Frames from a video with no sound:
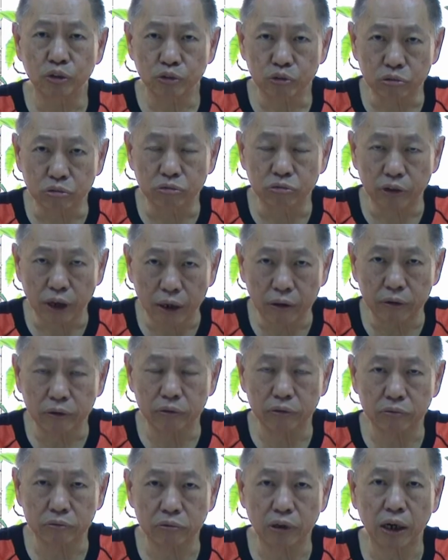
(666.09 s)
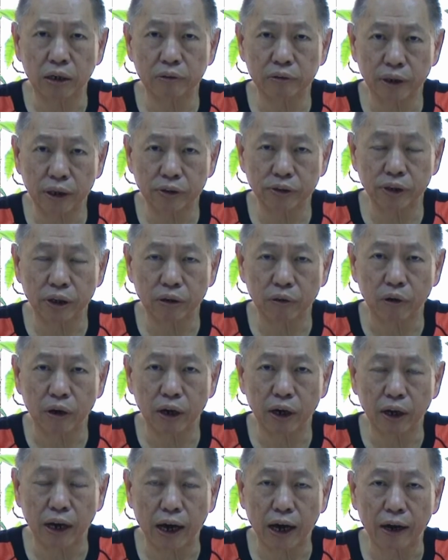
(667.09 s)
自然有人体制
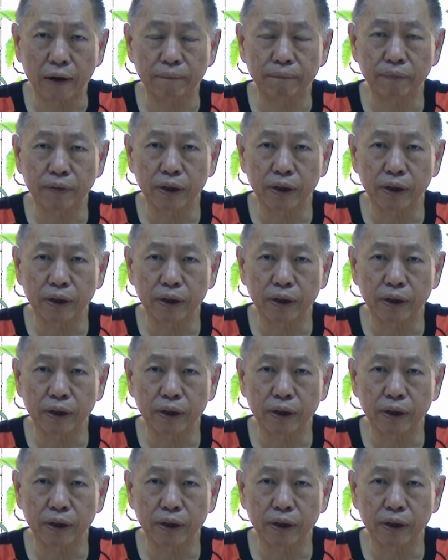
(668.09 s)
外的人，